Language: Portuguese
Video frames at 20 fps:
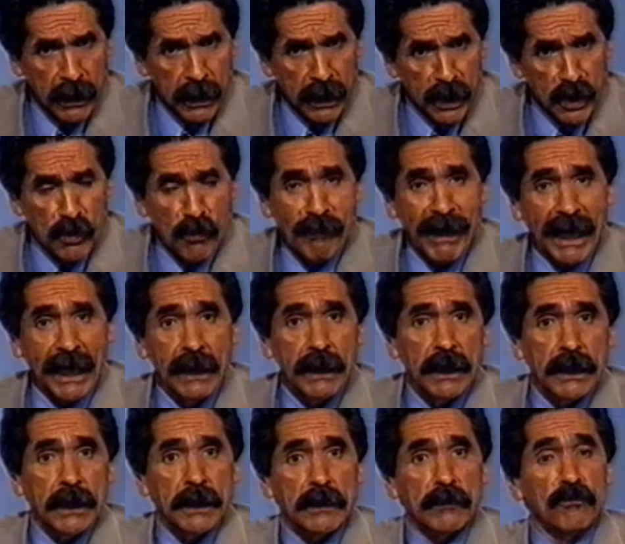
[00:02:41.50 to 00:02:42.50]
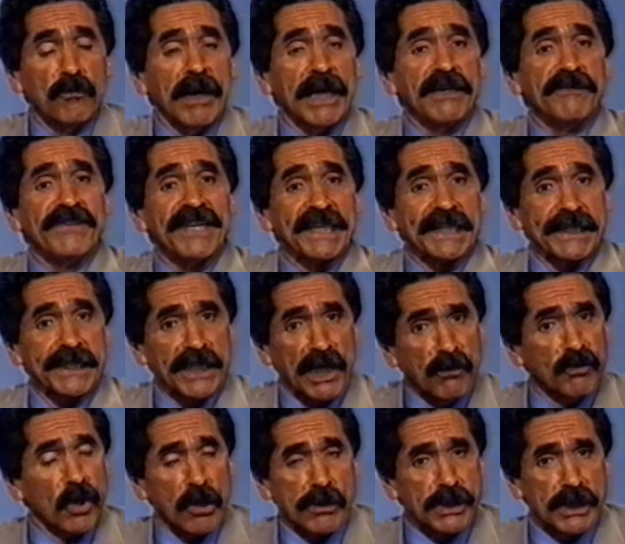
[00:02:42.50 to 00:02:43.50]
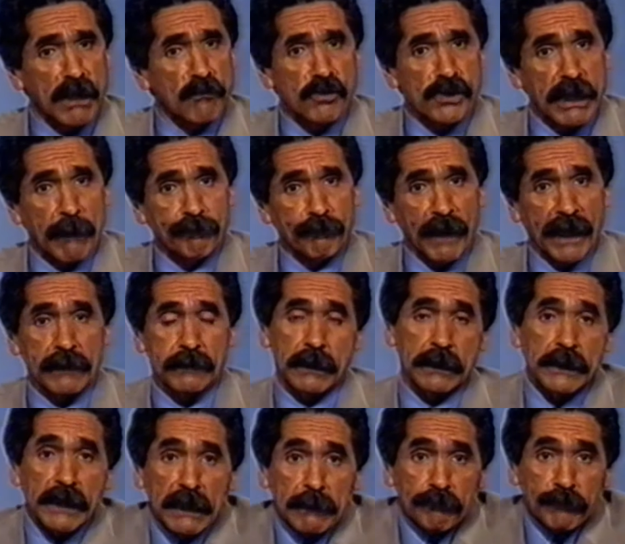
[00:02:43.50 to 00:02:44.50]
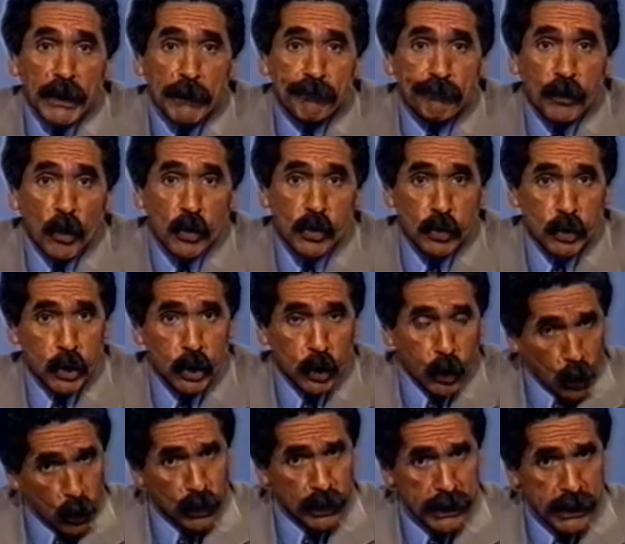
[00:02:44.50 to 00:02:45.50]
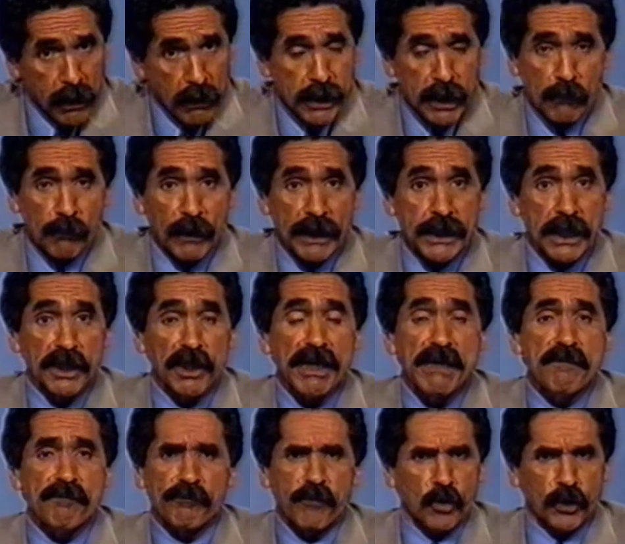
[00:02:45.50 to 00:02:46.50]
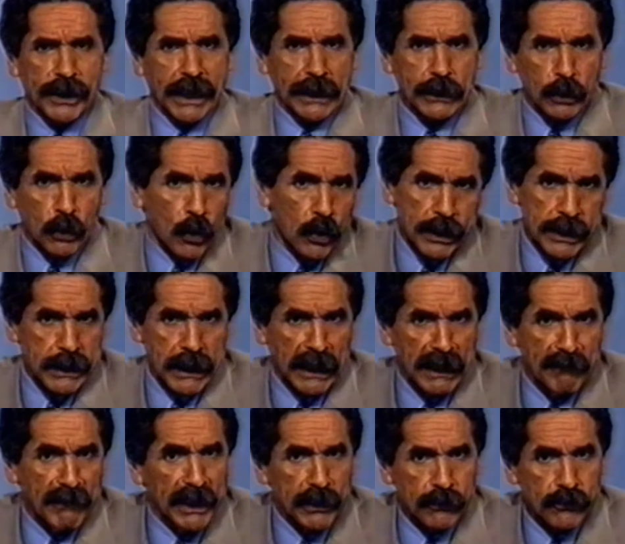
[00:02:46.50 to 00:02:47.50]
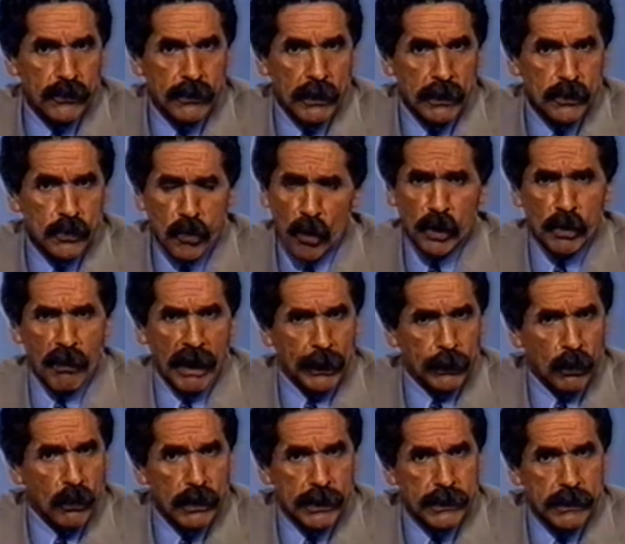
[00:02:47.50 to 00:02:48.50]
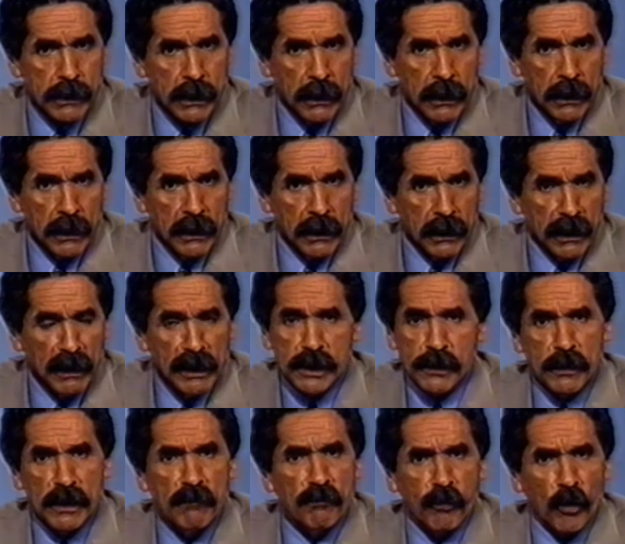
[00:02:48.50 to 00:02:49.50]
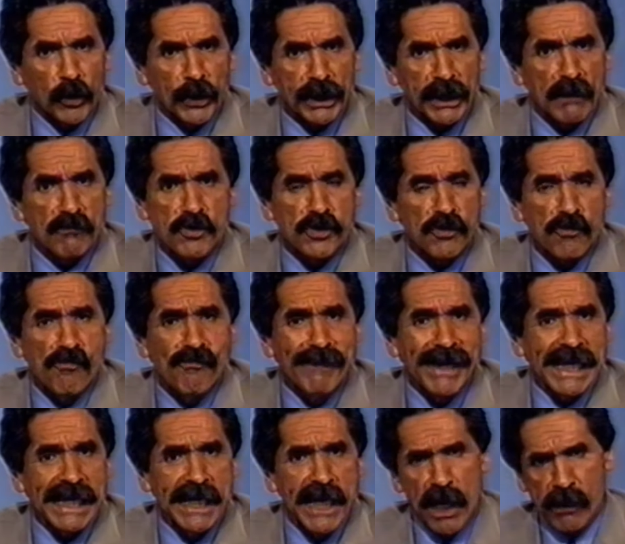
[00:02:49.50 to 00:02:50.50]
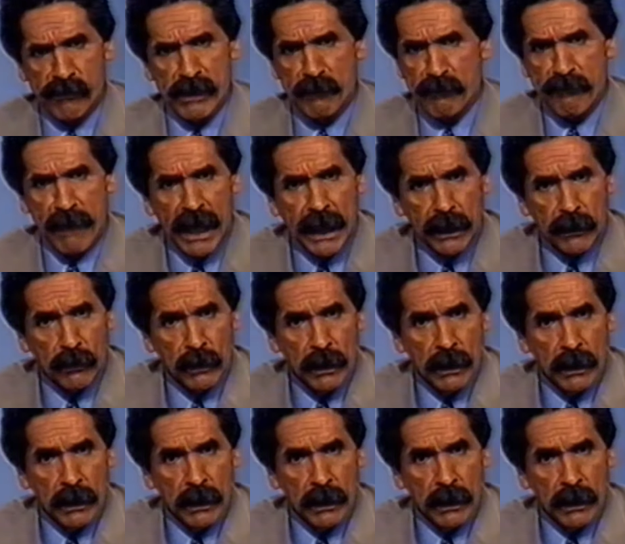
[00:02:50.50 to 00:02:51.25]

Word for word: e uma, uma inversão. Nós estamos a, de, de produtores, nós estamos passando a importadores de alimentos. Só no arroz, importamos Tempo, um milhão e meio